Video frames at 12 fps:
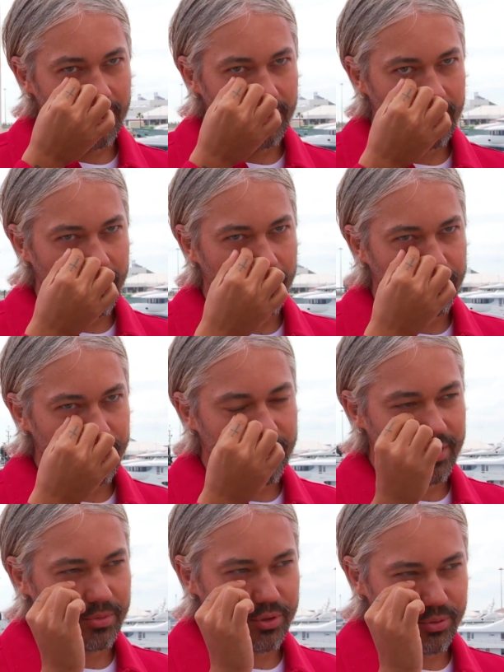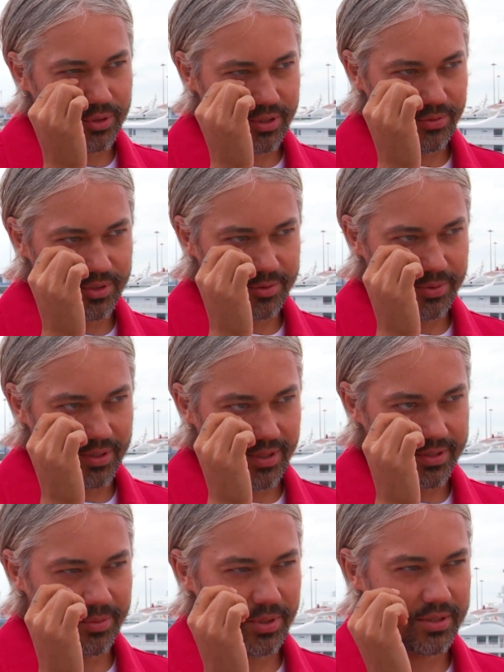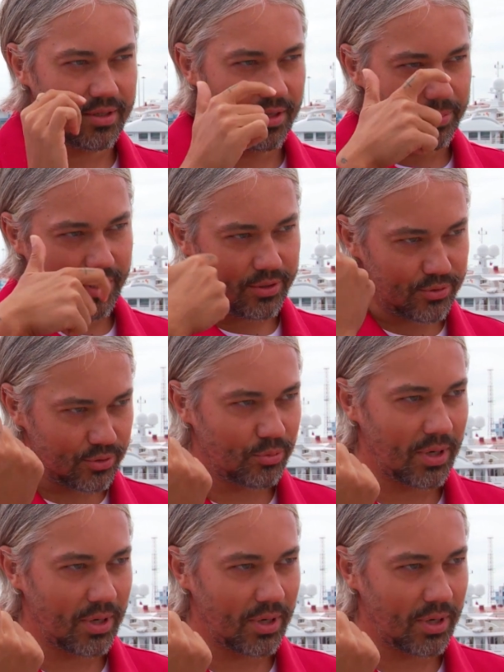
э, опухшие мешочки вот здесь под глазами. Я делал операцию, их